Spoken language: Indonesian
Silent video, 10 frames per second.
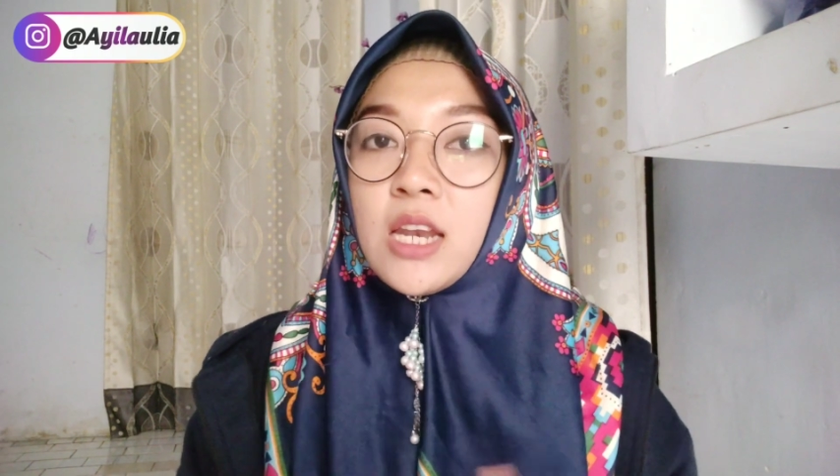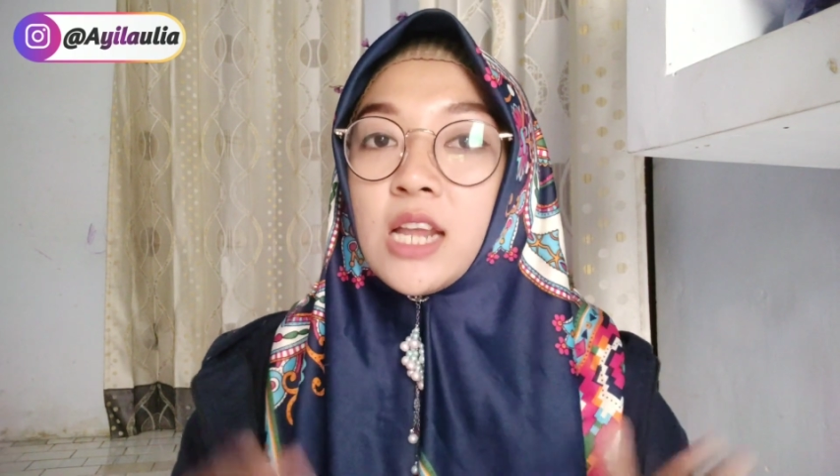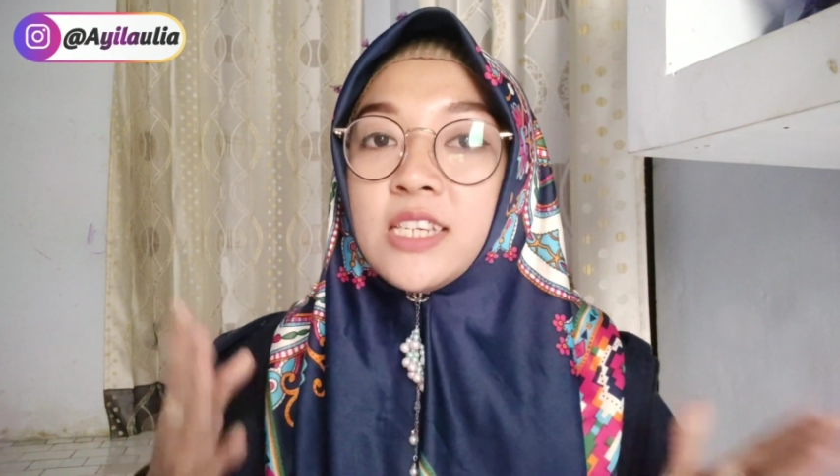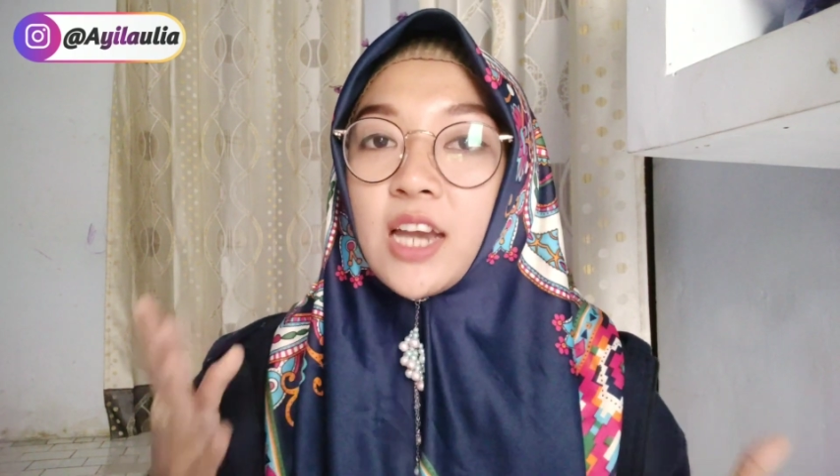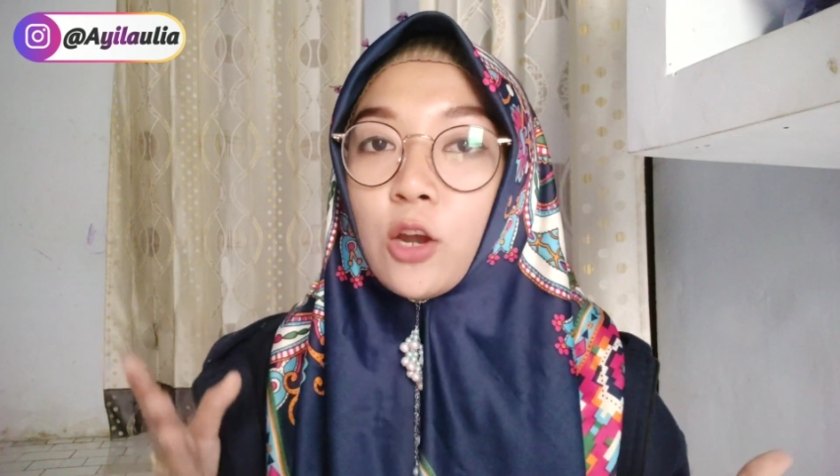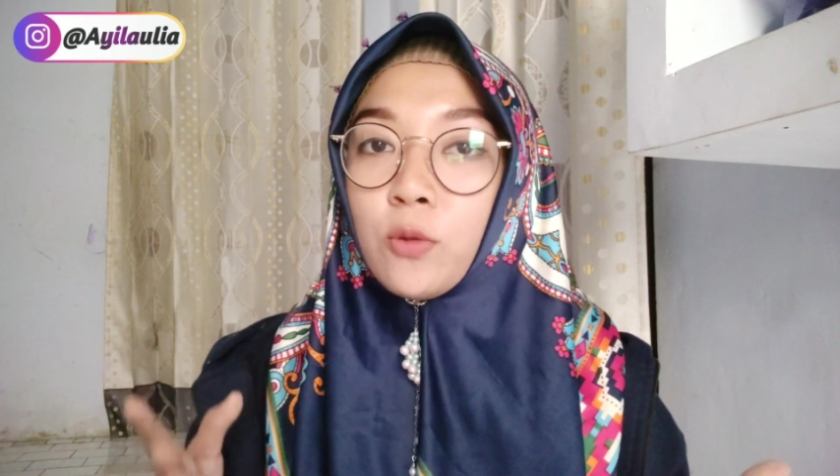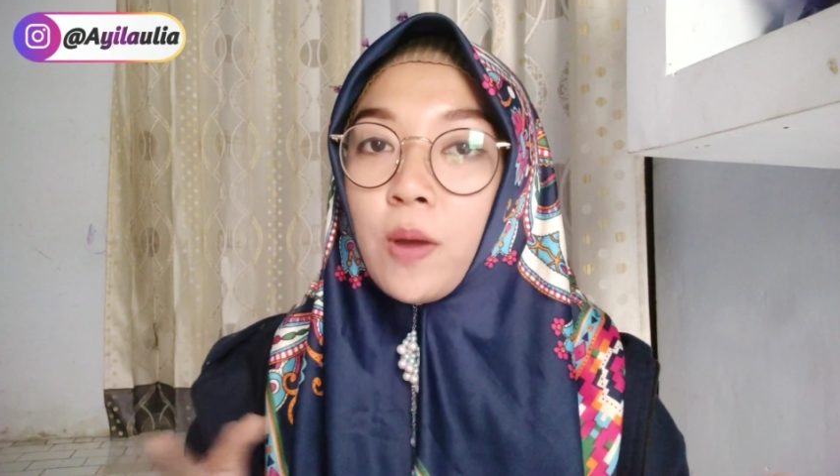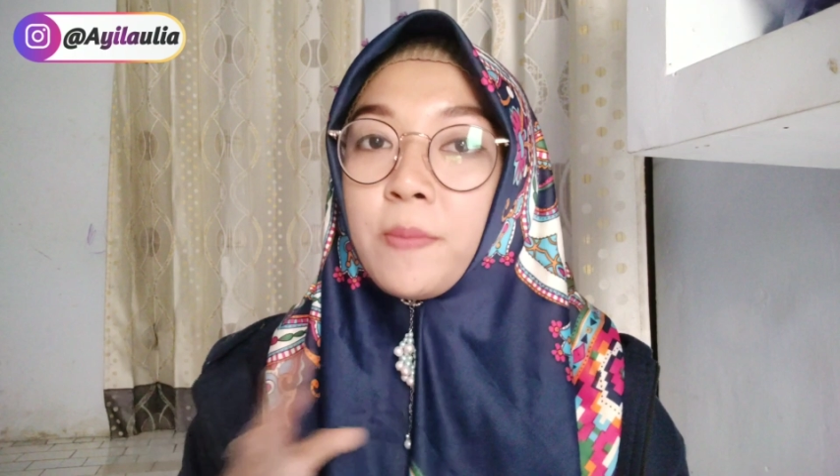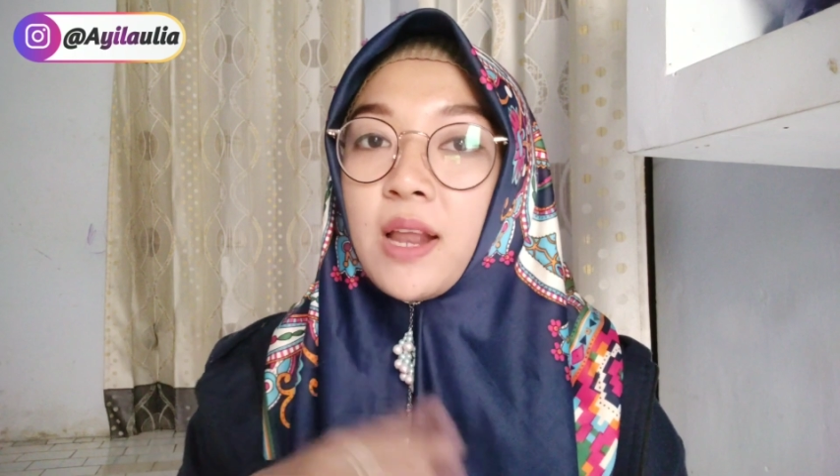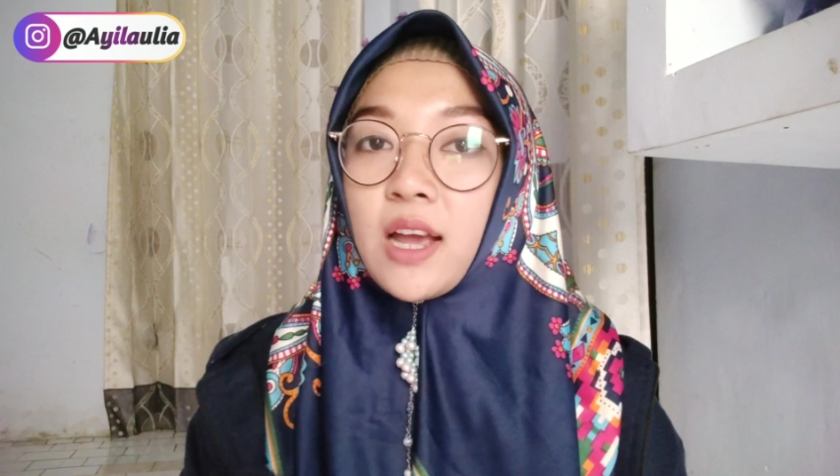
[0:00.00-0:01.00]
Dan jangan
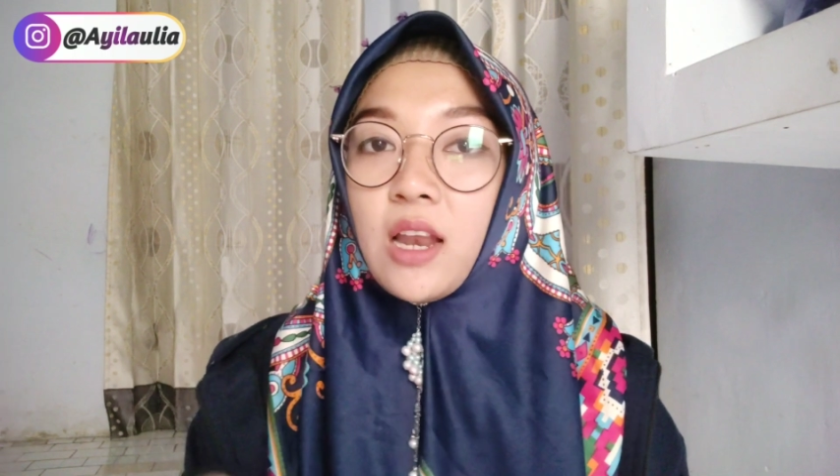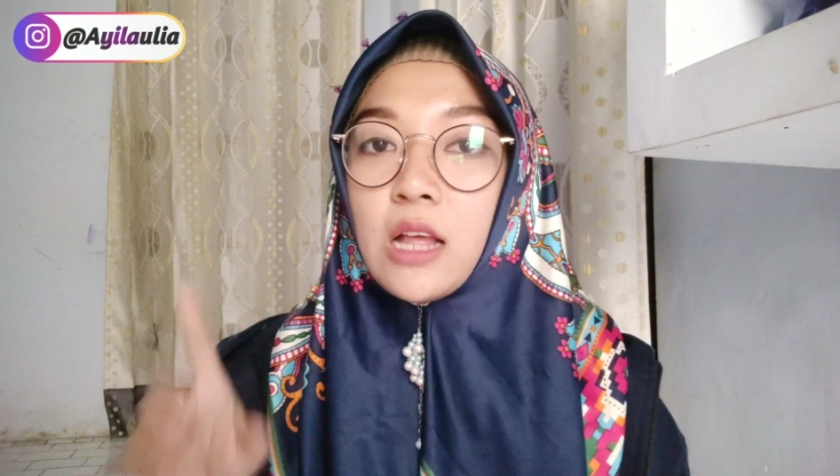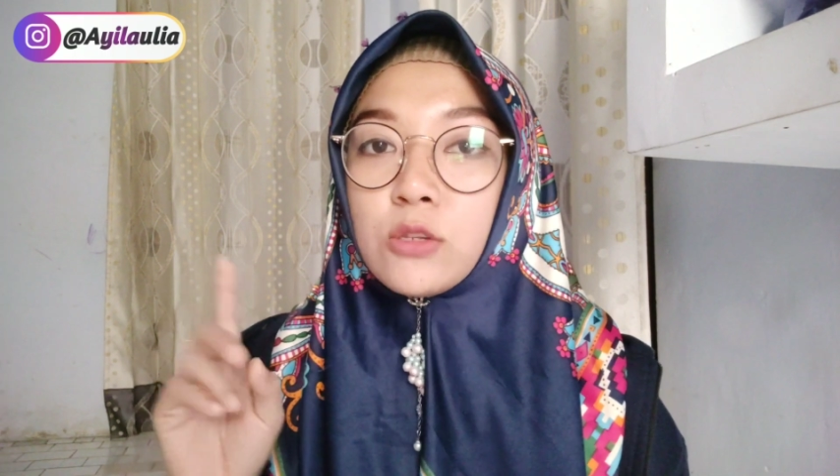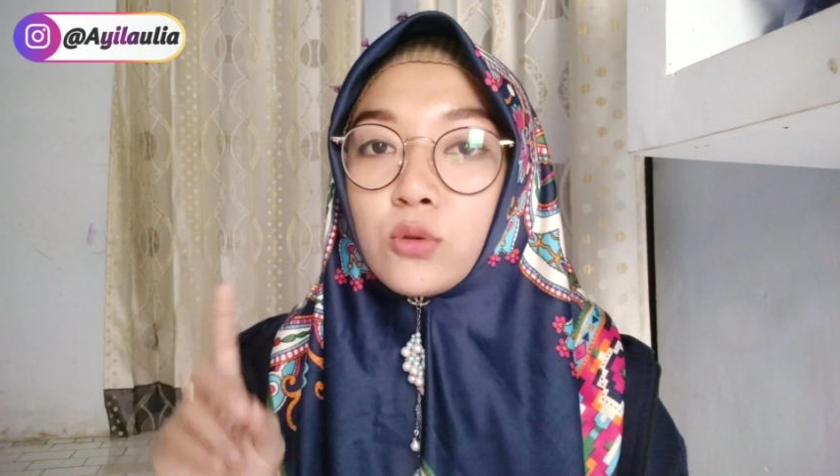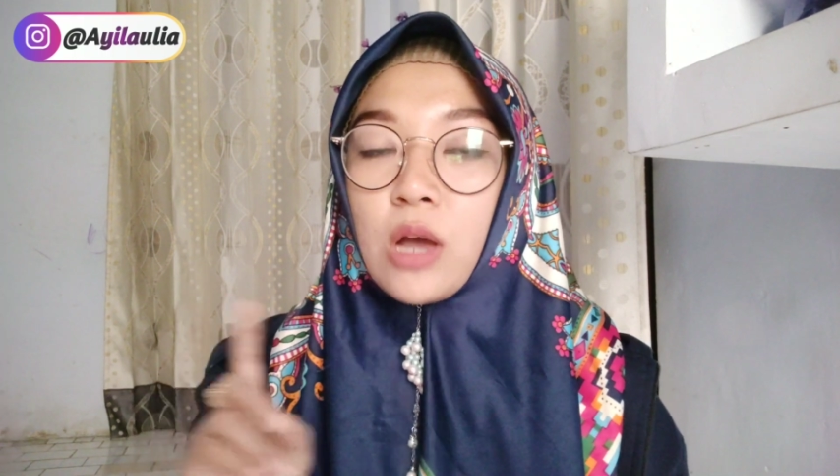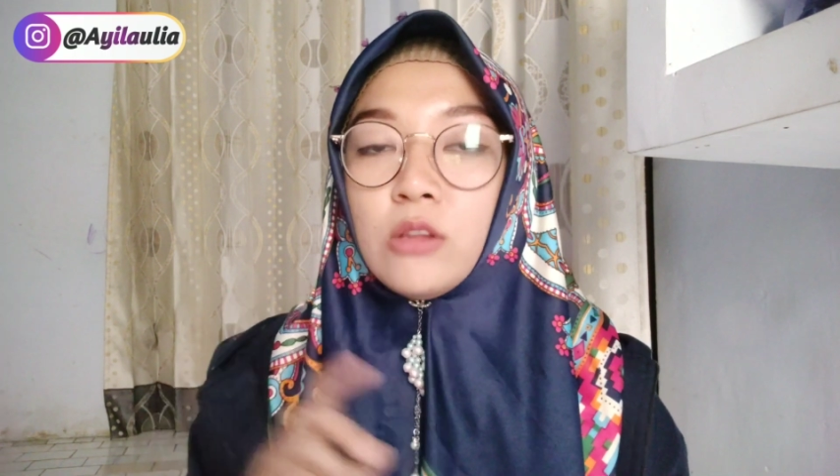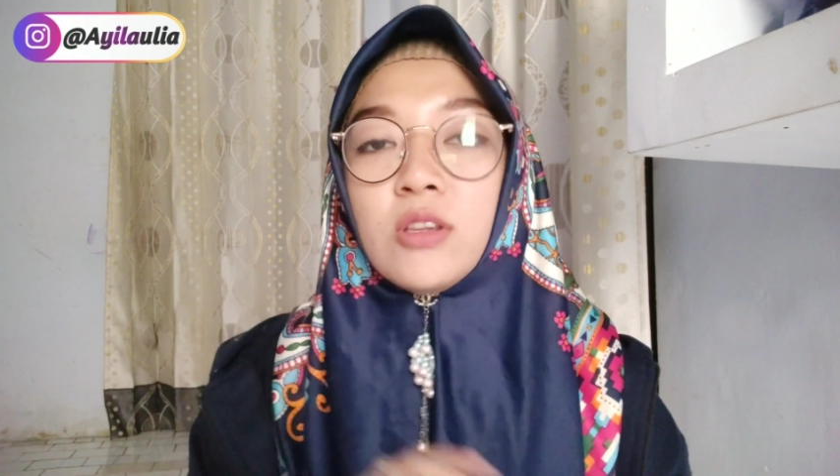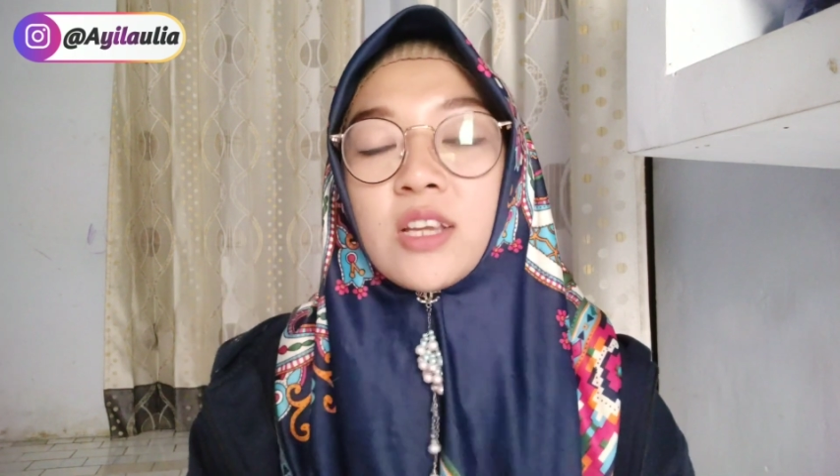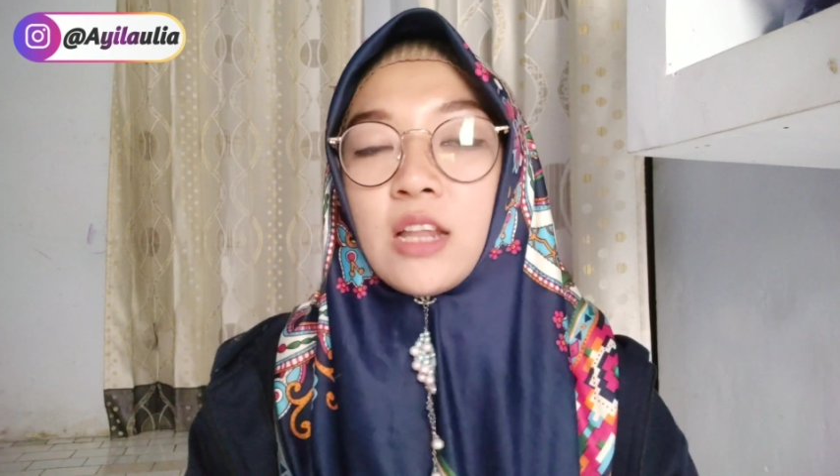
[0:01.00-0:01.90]
lupa bila kalian suka untuk